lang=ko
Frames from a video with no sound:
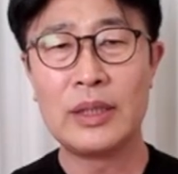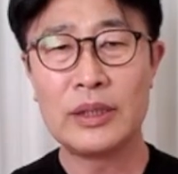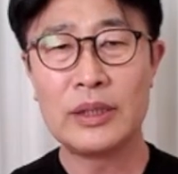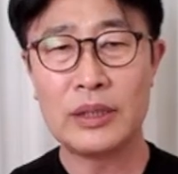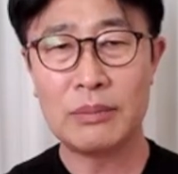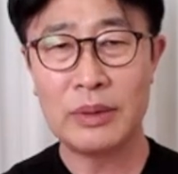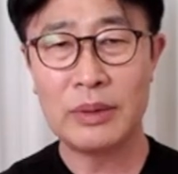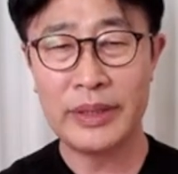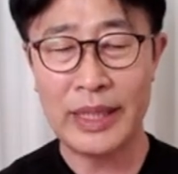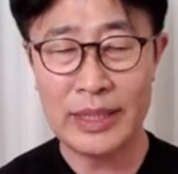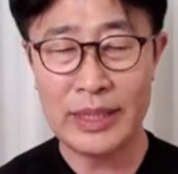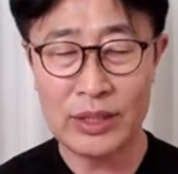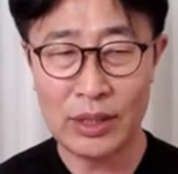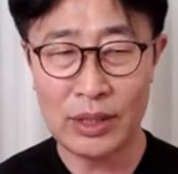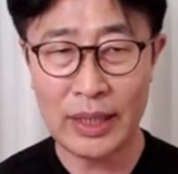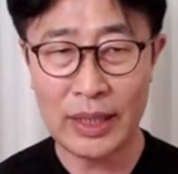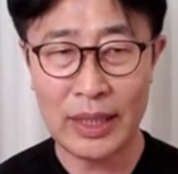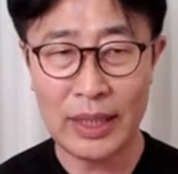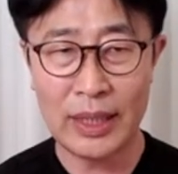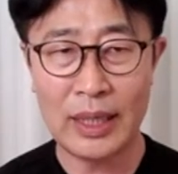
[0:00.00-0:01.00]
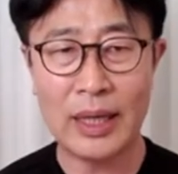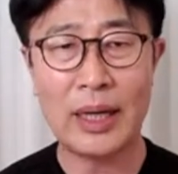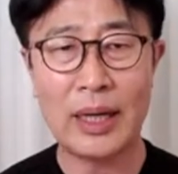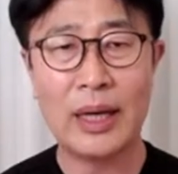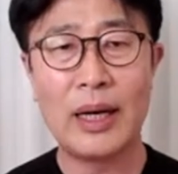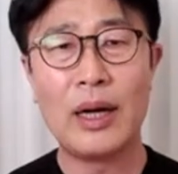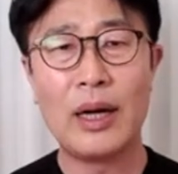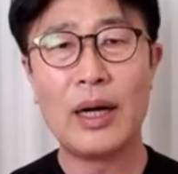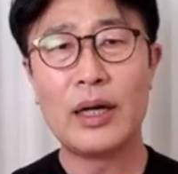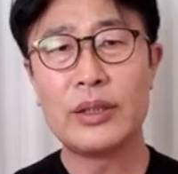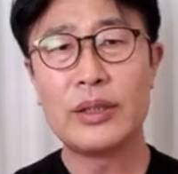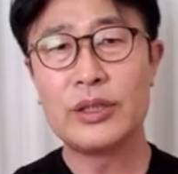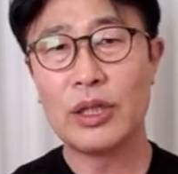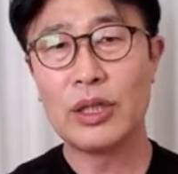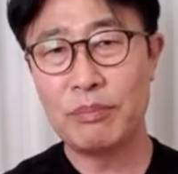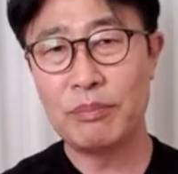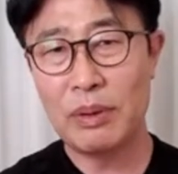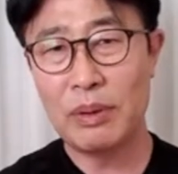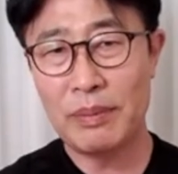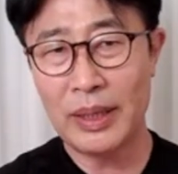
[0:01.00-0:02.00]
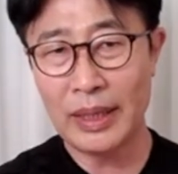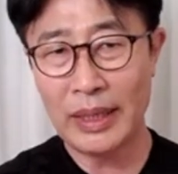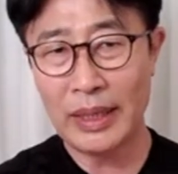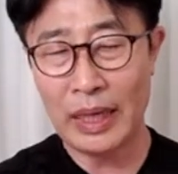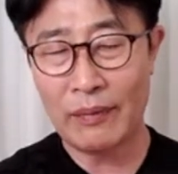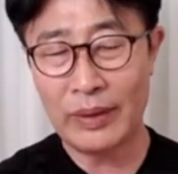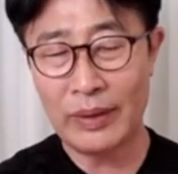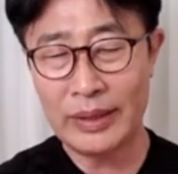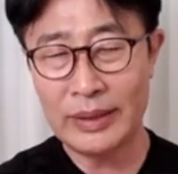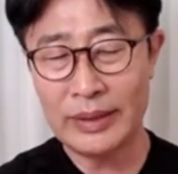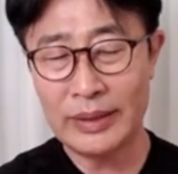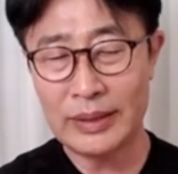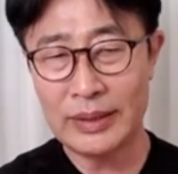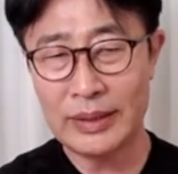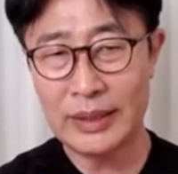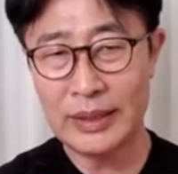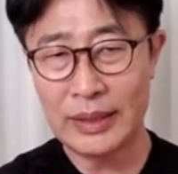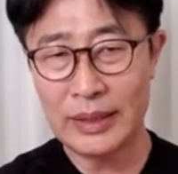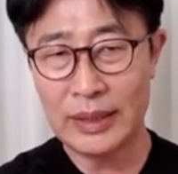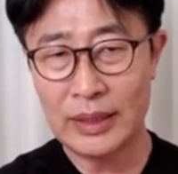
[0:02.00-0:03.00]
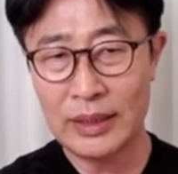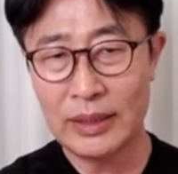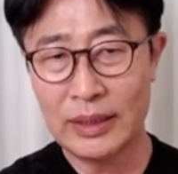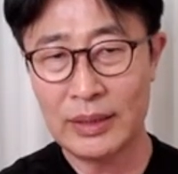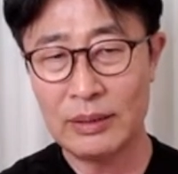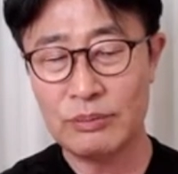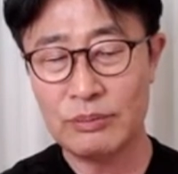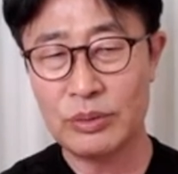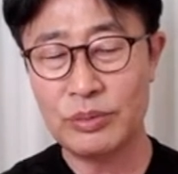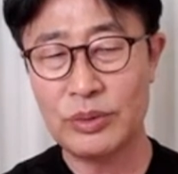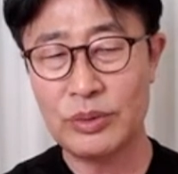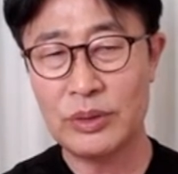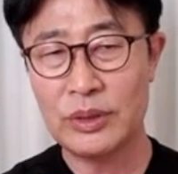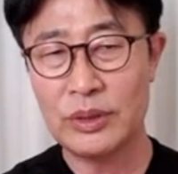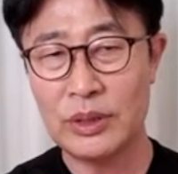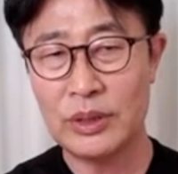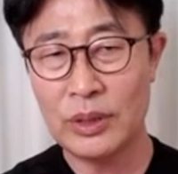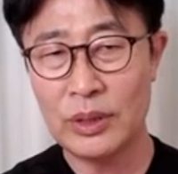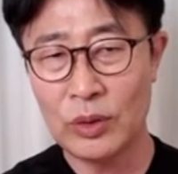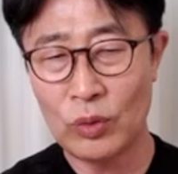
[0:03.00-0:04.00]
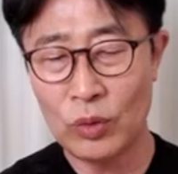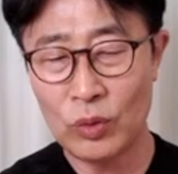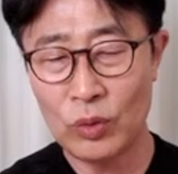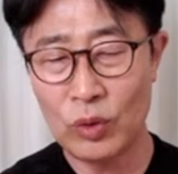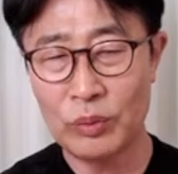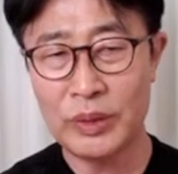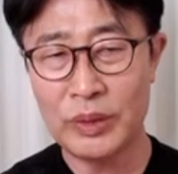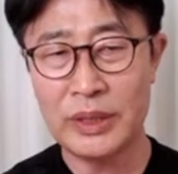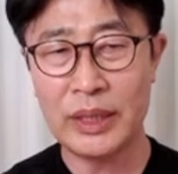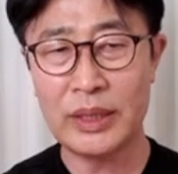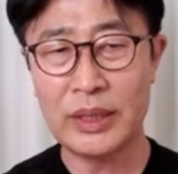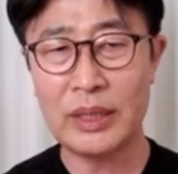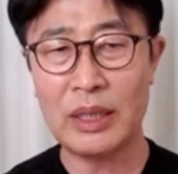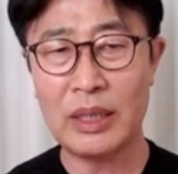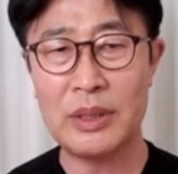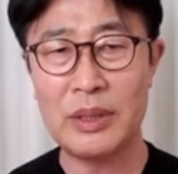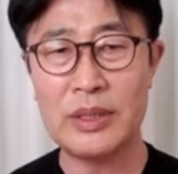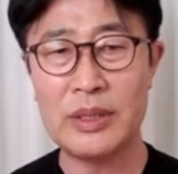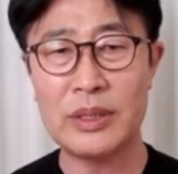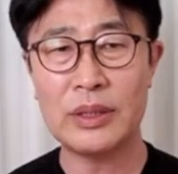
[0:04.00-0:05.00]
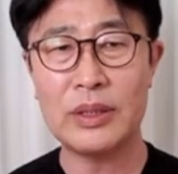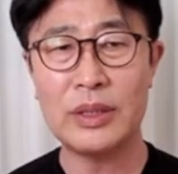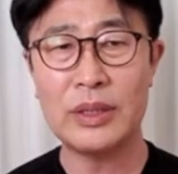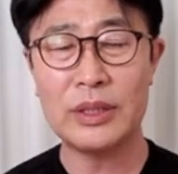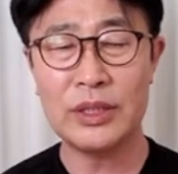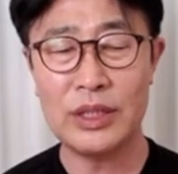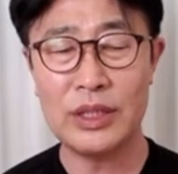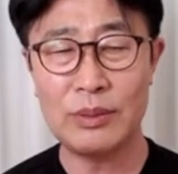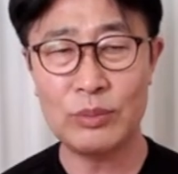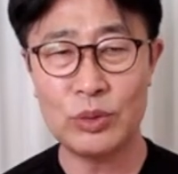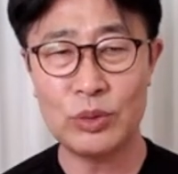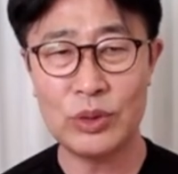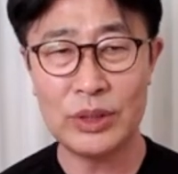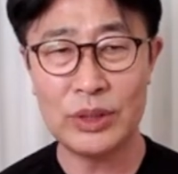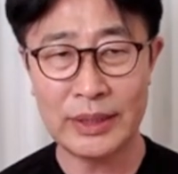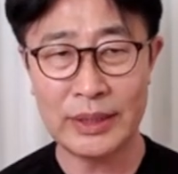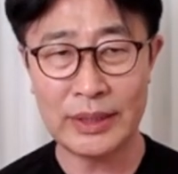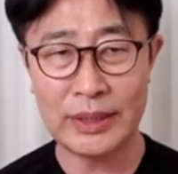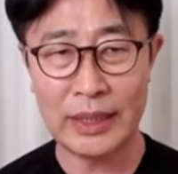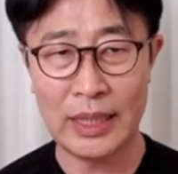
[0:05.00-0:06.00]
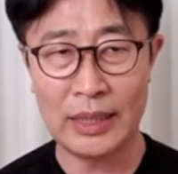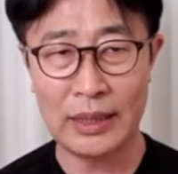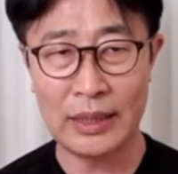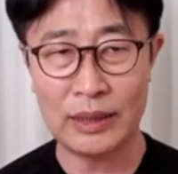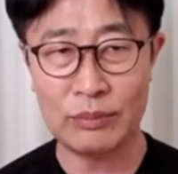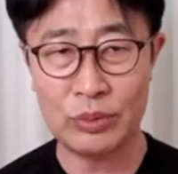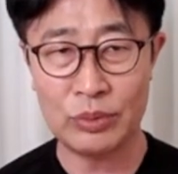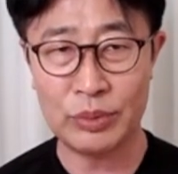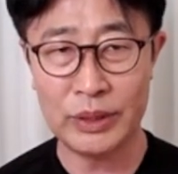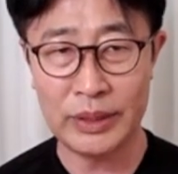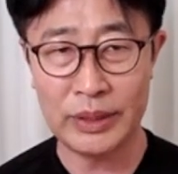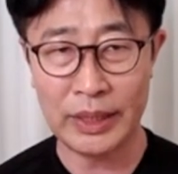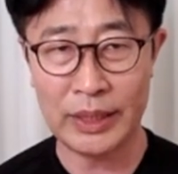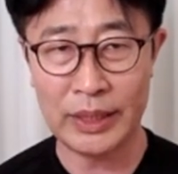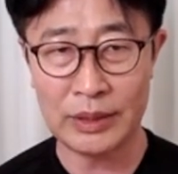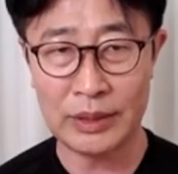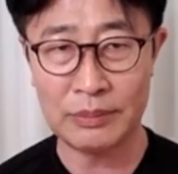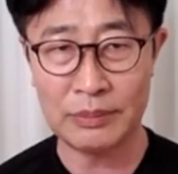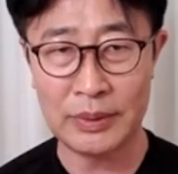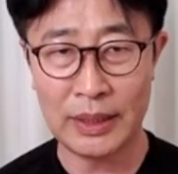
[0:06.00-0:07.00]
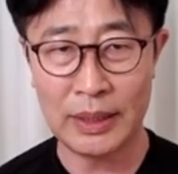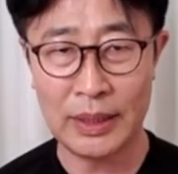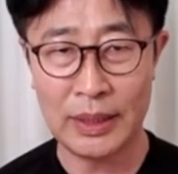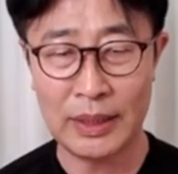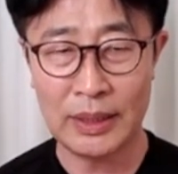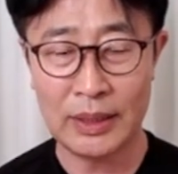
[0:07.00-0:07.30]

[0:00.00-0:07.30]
정말 내 설계가 적법하게 나왔는지 이런 부분들을 꼼꼼히 체크하면서 실물을 쌓아야 되는 부분이 되겠습니다.